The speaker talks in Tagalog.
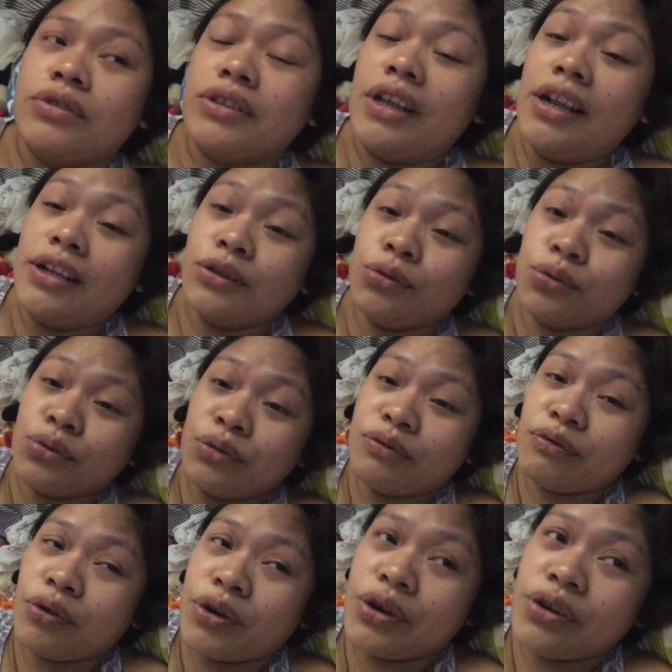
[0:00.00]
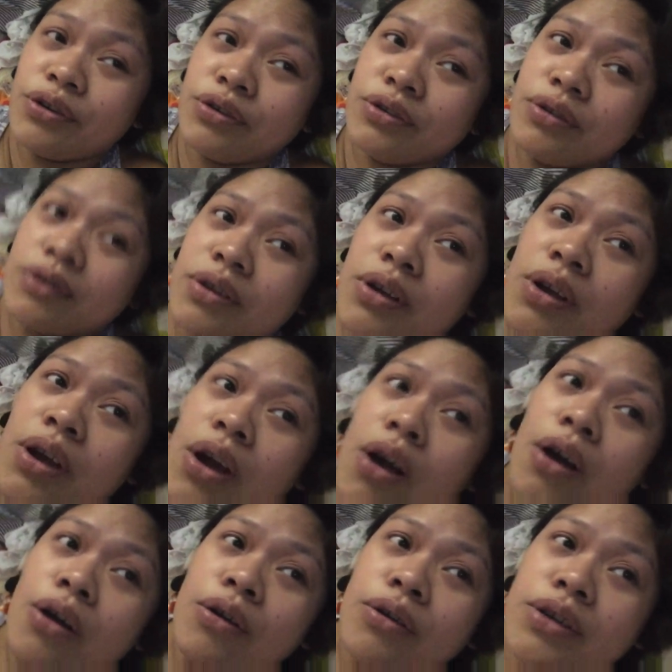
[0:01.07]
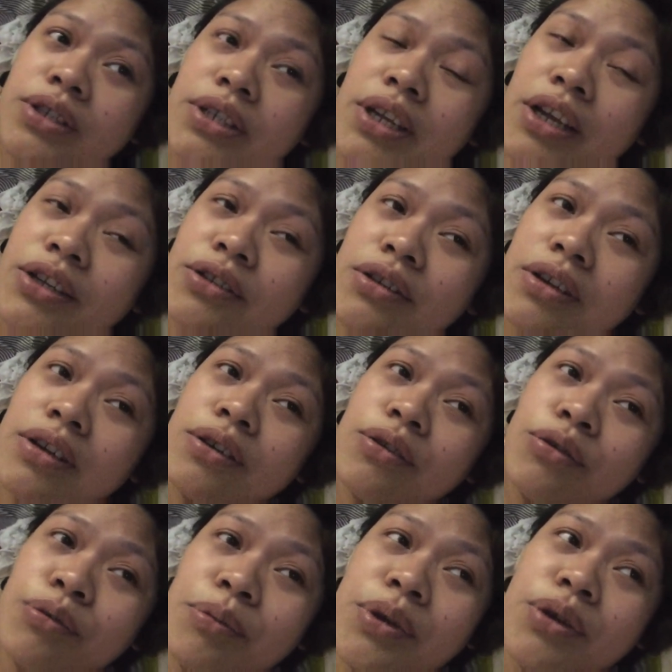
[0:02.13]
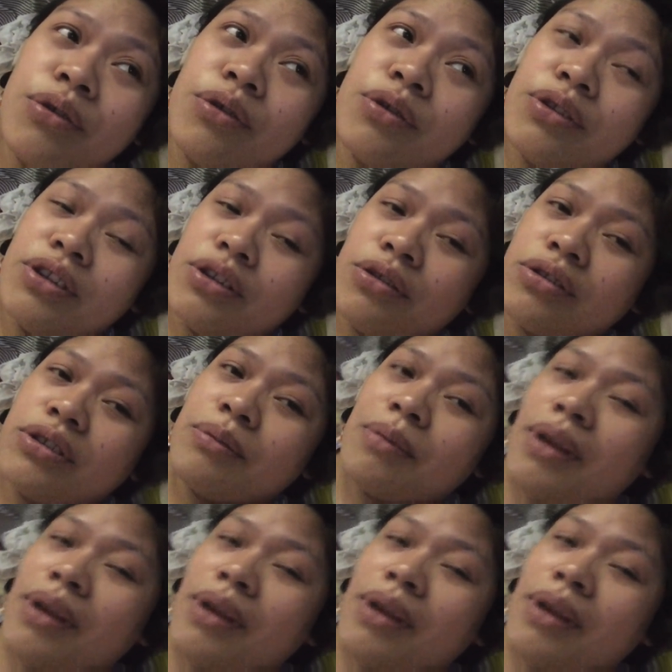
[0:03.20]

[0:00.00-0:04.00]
Dahil 2 to 4 yung schedule lang ubi ko dito sa